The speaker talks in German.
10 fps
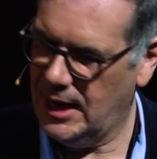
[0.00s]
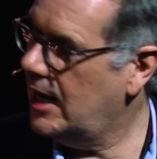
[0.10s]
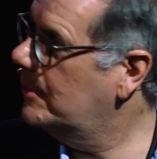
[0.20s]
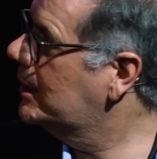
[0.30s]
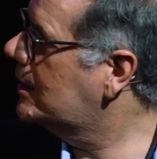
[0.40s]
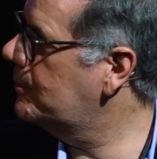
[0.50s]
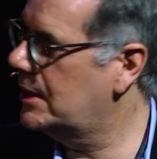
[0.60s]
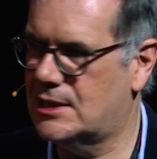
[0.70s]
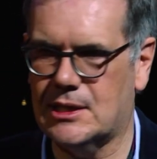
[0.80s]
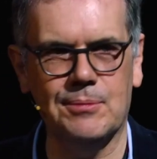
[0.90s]
Aber ich habe
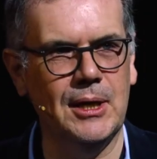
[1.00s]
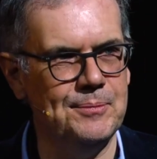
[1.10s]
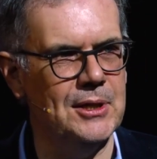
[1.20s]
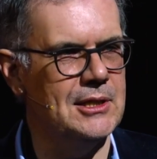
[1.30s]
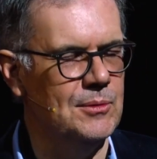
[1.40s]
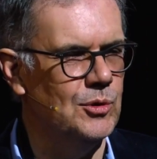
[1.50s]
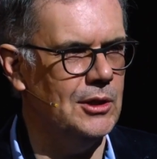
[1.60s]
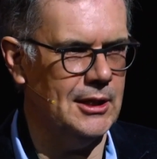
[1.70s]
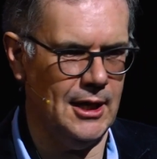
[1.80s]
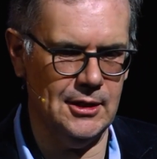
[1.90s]
als zweitbeste
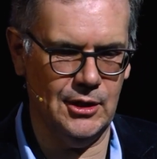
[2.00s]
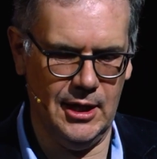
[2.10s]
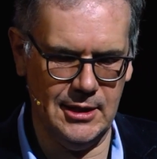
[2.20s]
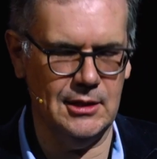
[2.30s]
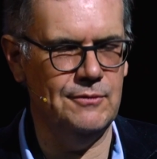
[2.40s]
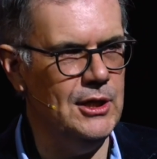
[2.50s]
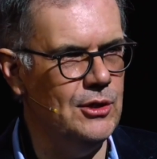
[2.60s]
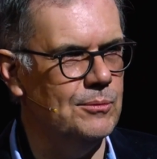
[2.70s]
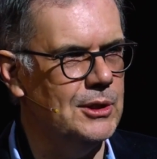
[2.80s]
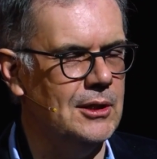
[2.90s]
Möglichkeit ein kleines
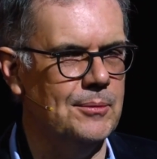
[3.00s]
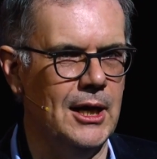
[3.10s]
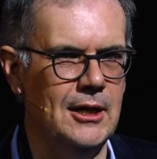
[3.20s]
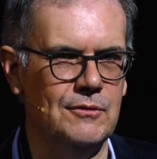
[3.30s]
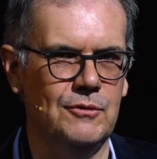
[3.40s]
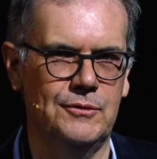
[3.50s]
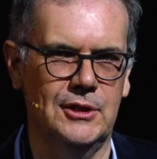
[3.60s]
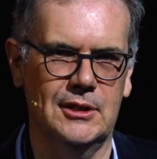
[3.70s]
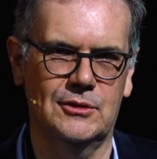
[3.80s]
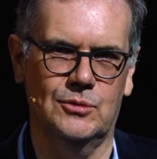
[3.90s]
Video mitgebracht, wo
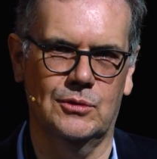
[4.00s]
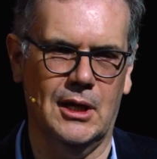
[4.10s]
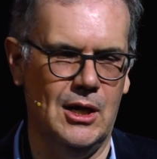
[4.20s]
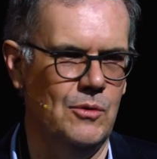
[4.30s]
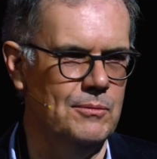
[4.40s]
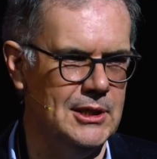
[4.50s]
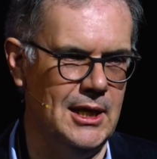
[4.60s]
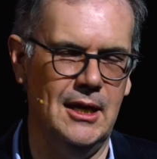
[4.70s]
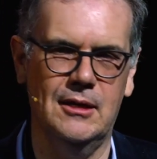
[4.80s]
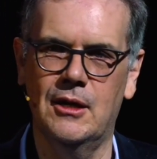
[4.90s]
wir so einen Raum
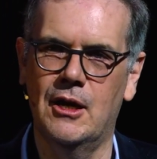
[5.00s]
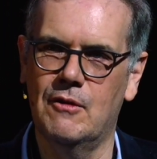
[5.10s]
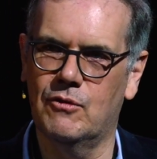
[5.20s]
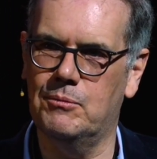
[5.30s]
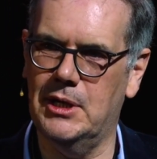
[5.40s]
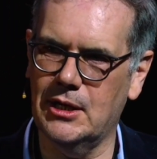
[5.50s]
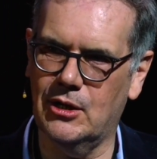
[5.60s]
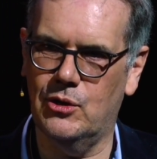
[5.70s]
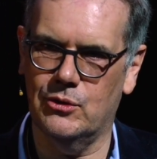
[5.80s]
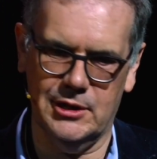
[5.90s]
sehen, wo
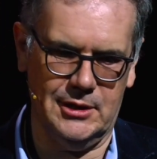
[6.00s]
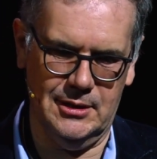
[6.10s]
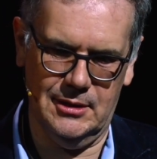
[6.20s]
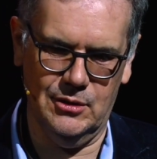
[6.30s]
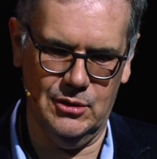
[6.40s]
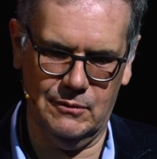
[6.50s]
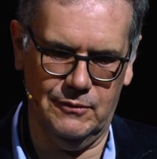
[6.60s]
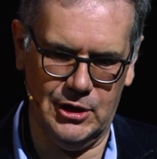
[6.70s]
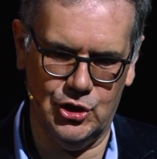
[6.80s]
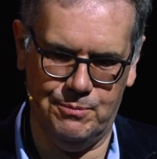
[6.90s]
mehrere Leute
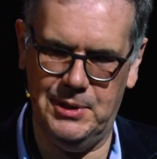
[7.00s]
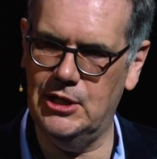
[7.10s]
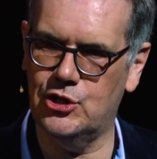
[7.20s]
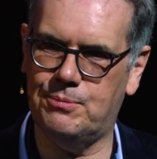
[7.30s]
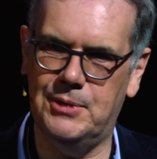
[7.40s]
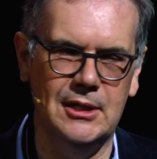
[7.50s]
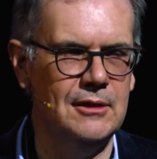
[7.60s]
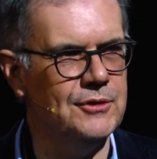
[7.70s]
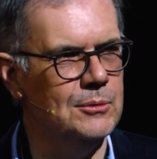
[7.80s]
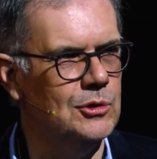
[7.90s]
irgendwelche Spiele
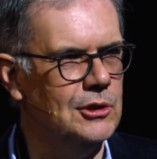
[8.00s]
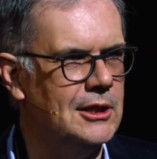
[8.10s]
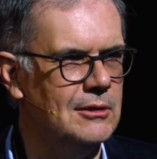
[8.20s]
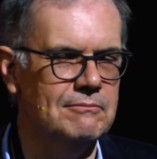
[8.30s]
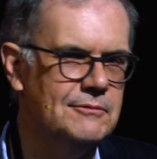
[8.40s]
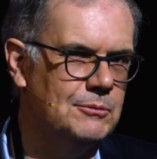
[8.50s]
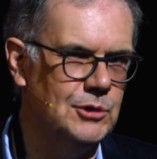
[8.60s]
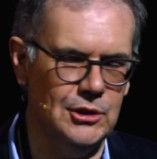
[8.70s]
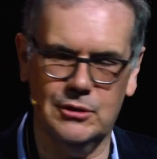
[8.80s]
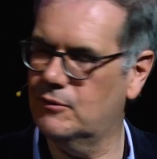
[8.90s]
spielen, vermutlich,
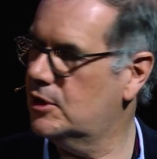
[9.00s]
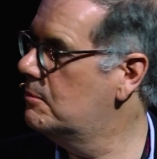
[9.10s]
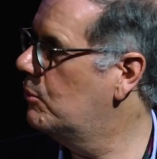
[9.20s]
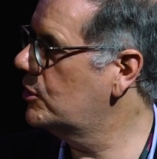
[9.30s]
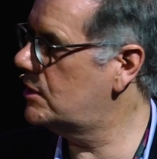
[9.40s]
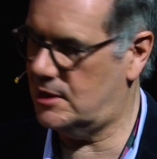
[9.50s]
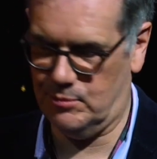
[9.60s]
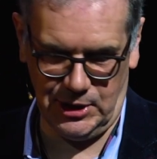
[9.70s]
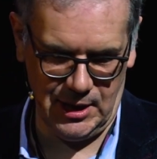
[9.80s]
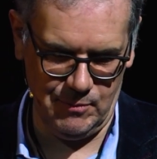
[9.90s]
vermutlich irgendwelche Monster
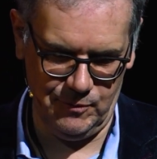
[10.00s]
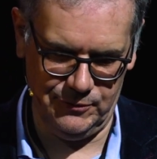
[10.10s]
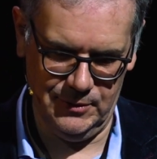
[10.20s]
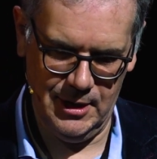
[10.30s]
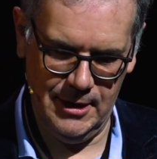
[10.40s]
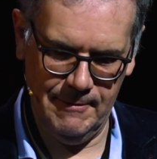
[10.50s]
bekämpfen.